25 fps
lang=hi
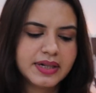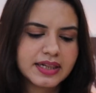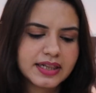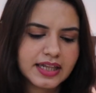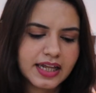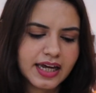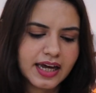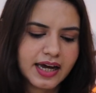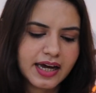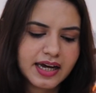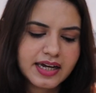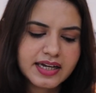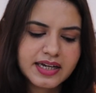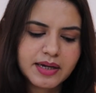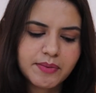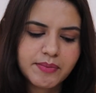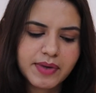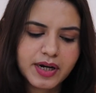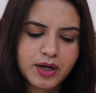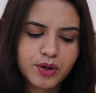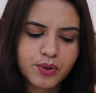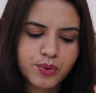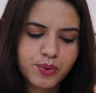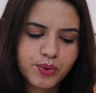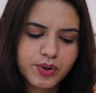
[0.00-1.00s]
मिलते हैं ये
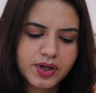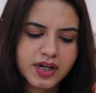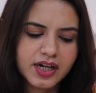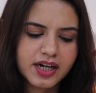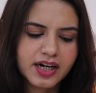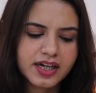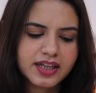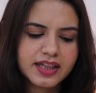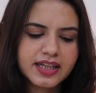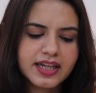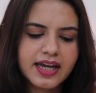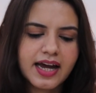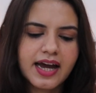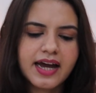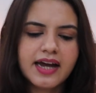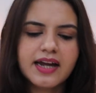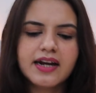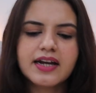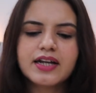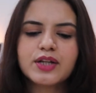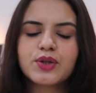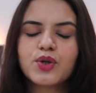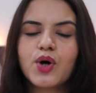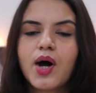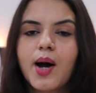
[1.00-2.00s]
मैंने खोल के रख दिया है
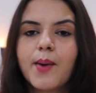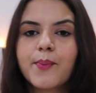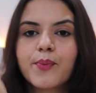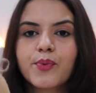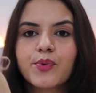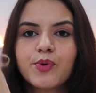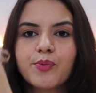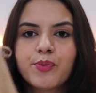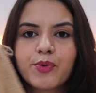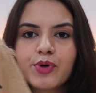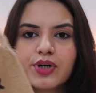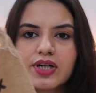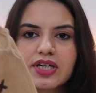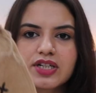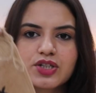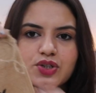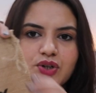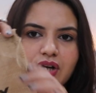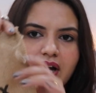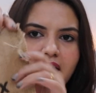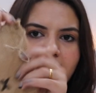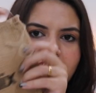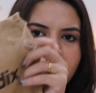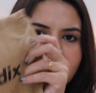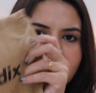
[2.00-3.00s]
नहीं तो आपको प्रोडक्ट जो है